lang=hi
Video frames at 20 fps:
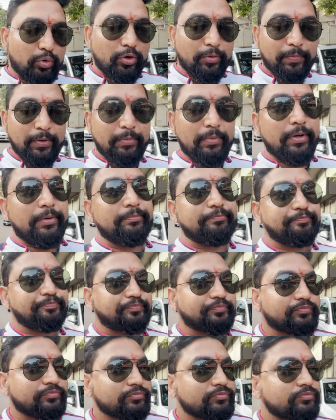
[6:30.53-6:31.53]
उड़पी मैम
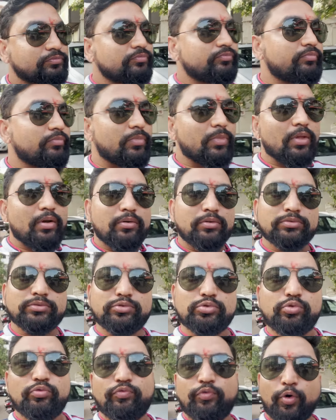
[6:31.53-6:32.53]

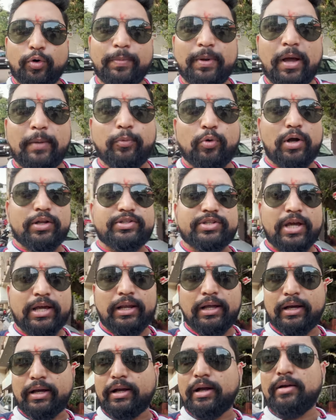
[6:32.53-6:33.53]
तो वो भी आपको अच्छा
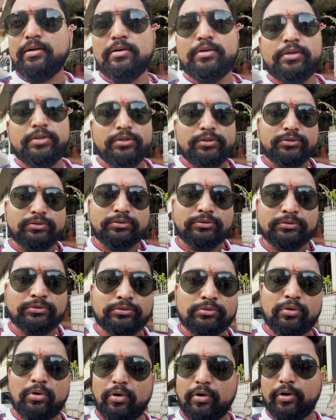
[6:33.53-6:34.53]
ही लगेगा
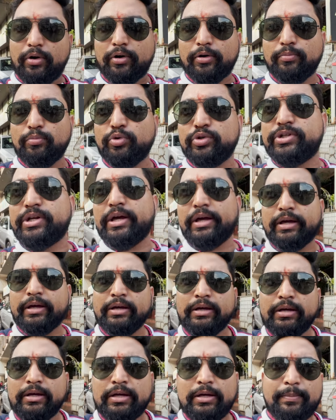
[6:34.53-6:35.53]
और मुझे
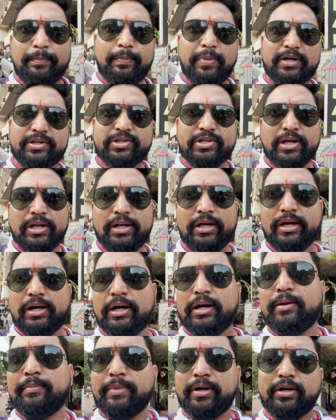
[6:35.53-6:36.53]
पर्सनली
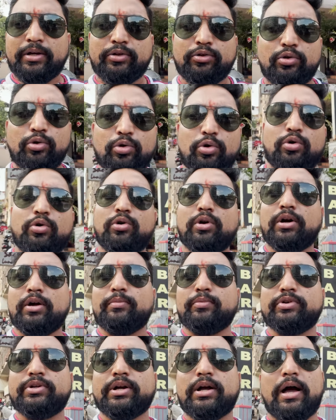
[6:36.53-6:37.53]
अगर मैं दोनों
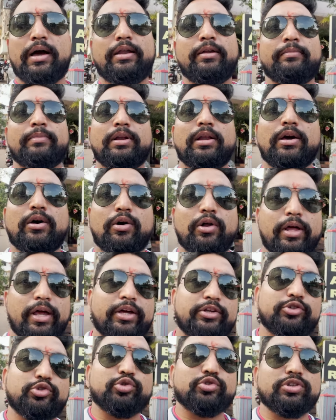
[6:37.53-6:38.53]
अगर मुझे खाने मिले और
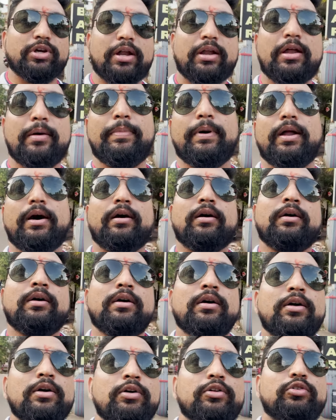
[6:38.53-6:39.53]
एक चूज़ करना पड़ा
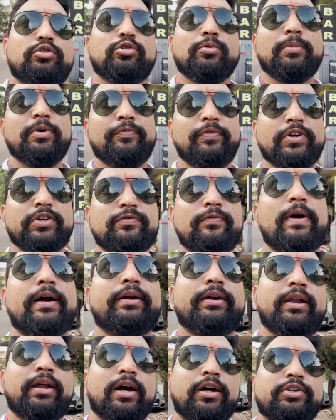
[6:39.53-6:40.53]
तो मैं फिश
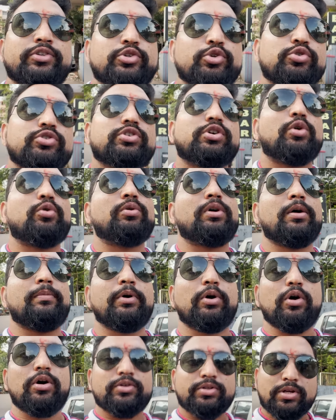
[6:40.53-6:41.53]
फैक्ट्री का चूज़ करूँगा
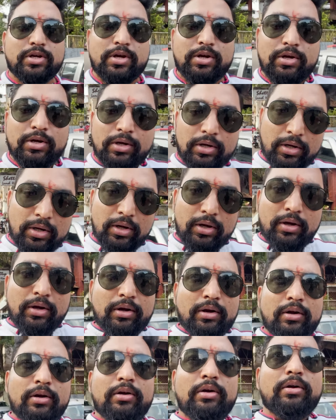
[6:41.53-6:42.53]
बिकॉज
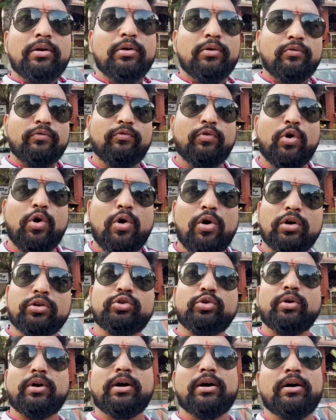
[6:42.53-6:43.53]
वो
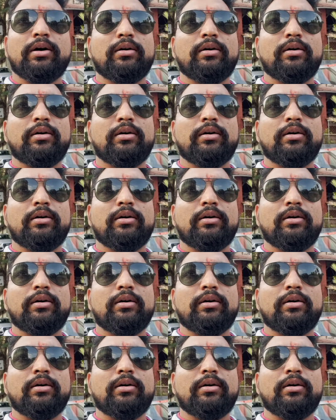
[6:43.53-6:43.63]
और थोड़ा